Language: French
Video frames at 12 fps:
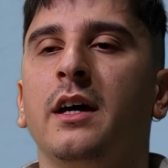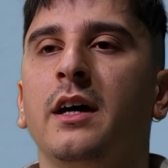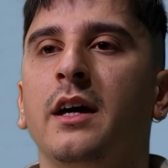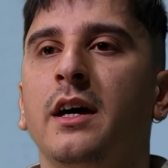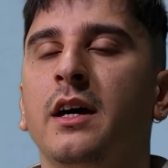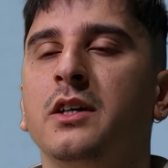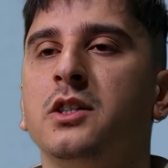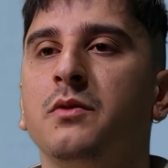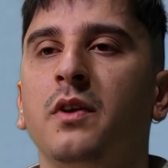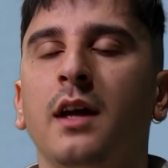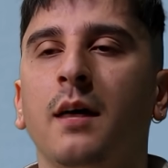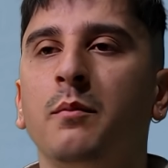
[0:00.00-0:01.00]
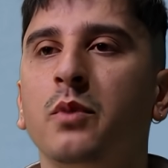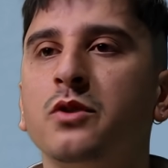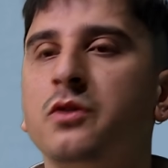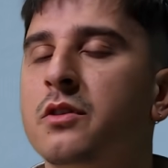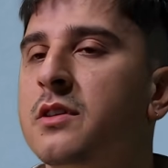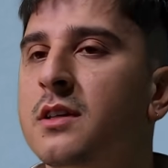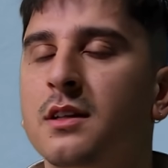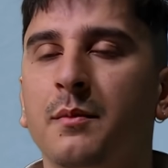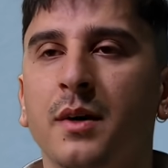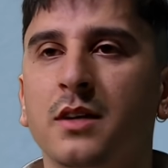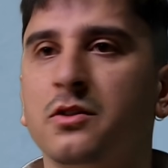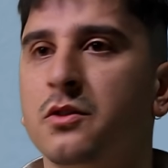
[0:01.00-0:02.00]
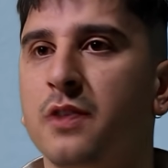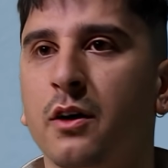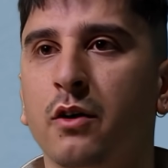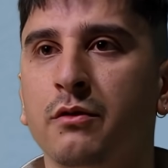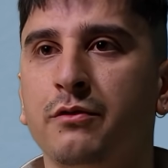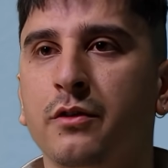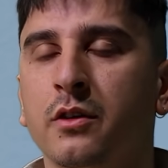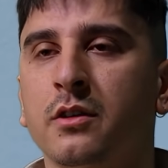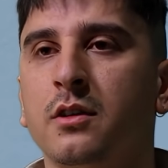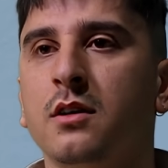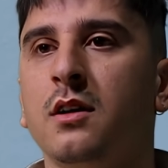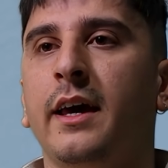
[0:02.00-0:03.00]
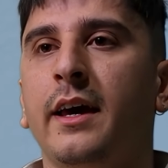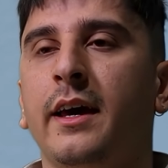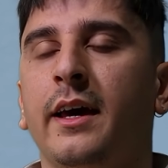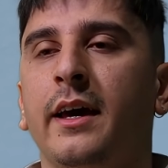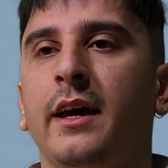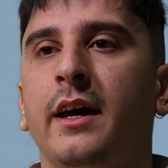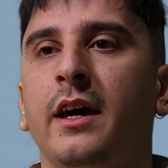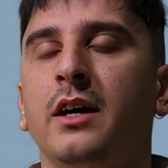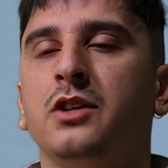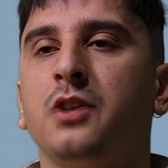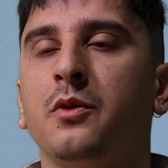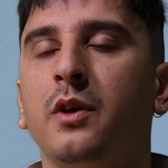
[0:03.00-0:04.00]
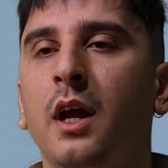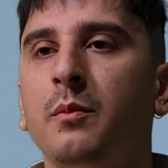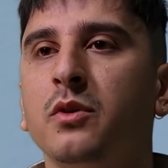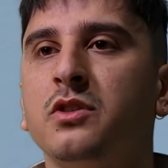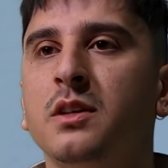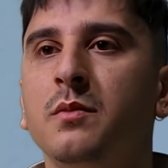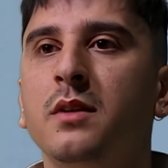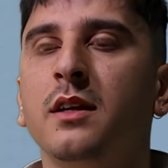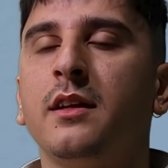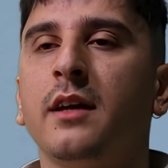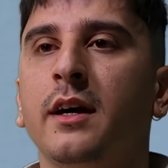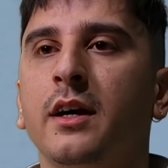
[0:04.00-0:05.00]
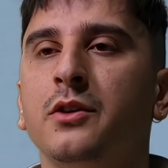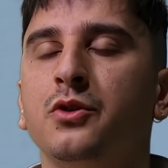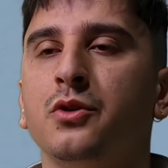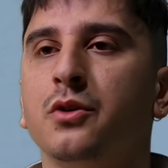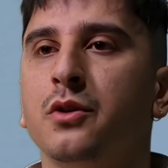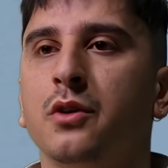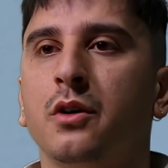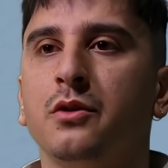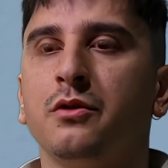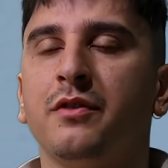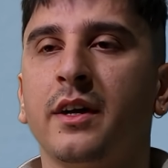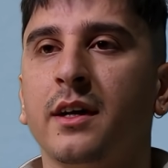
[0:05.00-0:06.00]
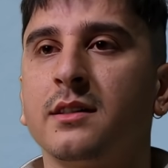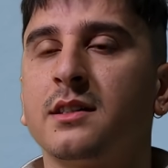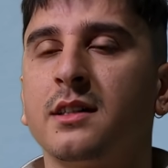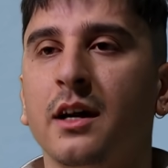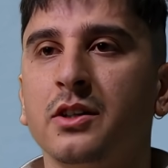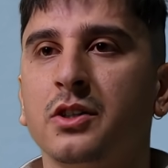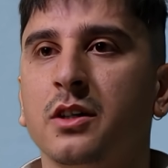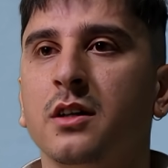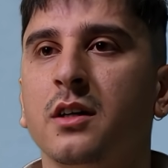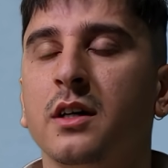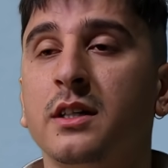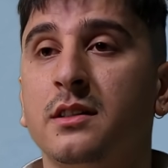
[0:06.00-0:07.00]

et je voulais un peu sortir de ma zone de confort et j'ai eu la possibilité de, faire un stage uh,